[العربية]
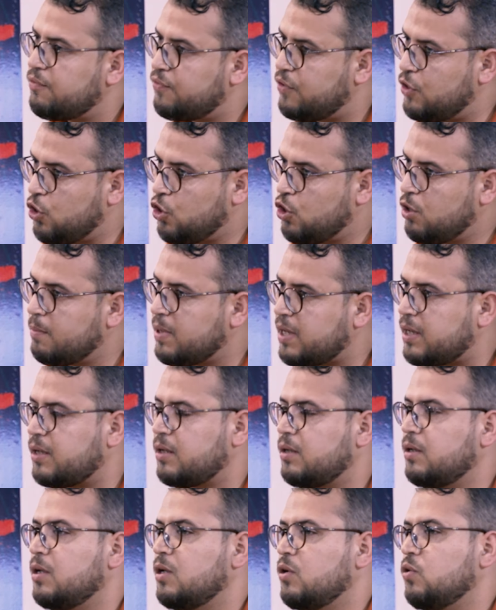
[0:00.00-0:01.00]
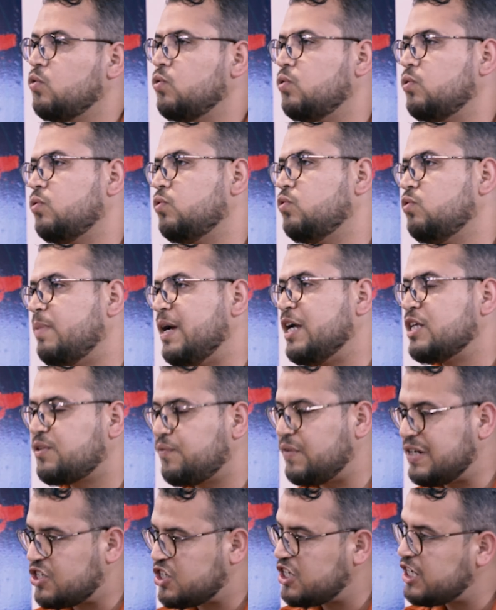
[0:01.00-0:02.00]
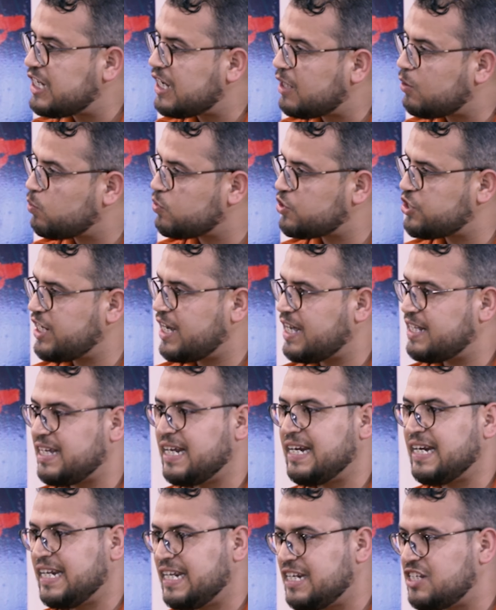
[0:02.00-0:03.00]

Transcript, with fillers: في العمق وبحث في الجينيالوجيا ديال